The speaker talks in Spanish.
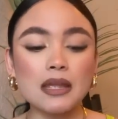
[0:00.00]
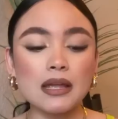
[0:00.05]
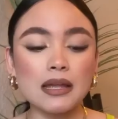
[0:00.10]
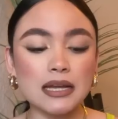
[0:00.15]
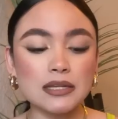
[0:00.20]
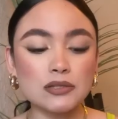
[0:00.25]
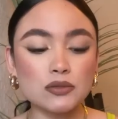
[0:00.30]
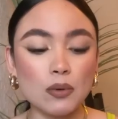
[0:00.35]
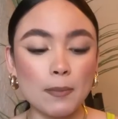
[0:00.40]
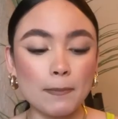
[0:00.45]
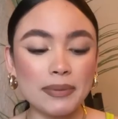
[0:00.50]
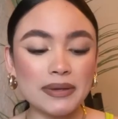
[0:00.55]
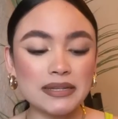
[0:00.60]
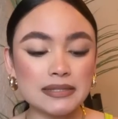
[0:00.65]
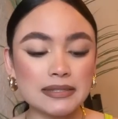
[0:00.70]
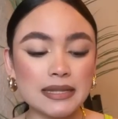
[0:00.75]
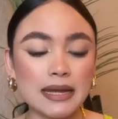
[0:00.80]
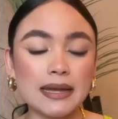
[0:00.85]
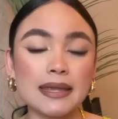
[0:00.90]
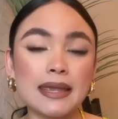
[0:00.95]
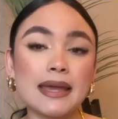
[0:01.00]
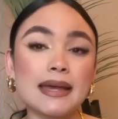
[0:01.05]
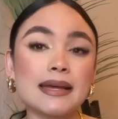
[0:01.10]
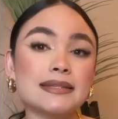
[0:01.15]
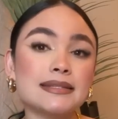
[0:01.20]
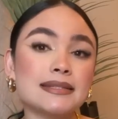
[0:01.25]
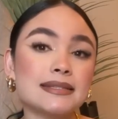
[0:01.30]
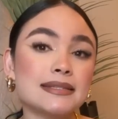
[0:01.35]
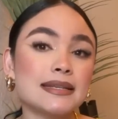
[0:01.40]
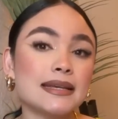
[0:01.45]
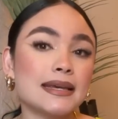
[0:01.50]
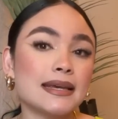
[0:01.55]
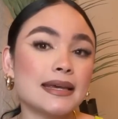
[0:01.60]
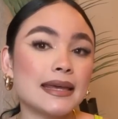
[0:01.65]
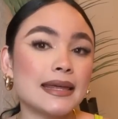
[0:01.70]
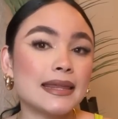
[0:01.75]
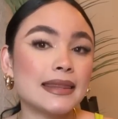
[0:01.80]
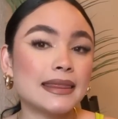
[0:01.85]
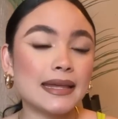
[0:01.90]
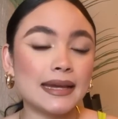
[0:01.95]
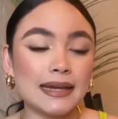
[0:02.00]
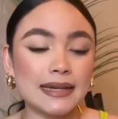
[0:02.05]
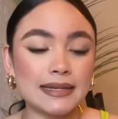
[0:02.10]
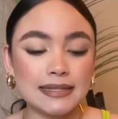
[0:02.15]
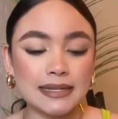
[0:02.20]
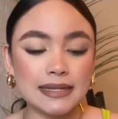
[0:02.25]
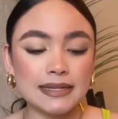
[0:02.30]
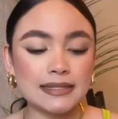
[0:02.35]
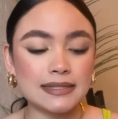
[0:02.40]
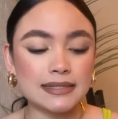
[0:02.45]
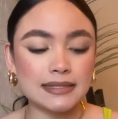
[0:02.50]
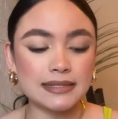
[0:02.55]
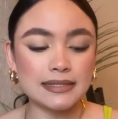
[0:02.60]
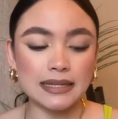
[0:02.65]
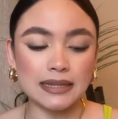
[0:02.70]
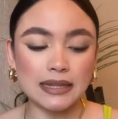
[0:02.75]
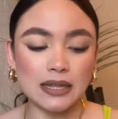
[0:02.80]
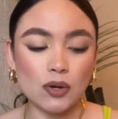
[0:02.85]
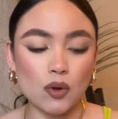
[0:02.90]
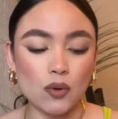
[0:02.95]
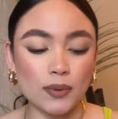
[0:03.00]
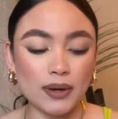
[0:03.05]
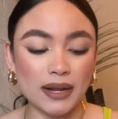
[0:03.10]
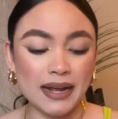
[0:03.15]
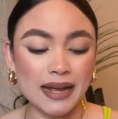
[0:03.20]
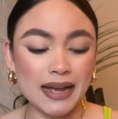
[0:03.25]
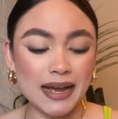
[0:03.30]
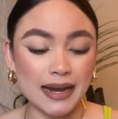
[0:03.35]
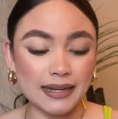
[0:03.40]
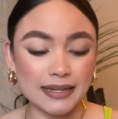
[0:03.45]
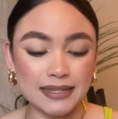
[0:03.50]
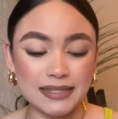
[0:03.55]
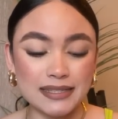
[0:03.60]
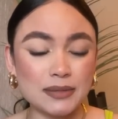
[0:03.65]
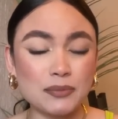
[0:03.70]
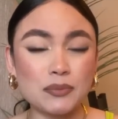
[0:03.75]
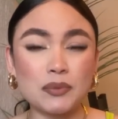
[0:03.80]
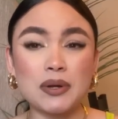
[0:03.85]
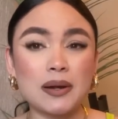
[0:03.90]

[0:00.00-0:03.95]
que son pestañas de esas que te cobran carísimo.